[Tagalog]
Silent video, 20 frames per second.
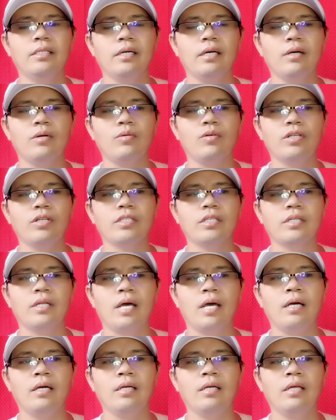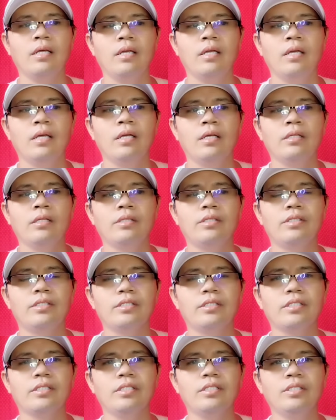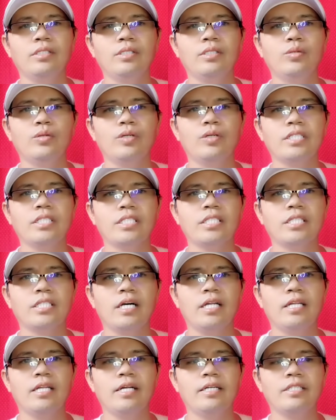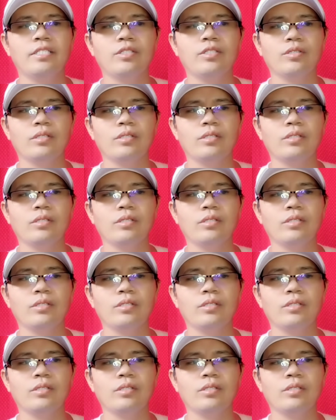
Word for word: nakakuha siya ng 13 US dollars.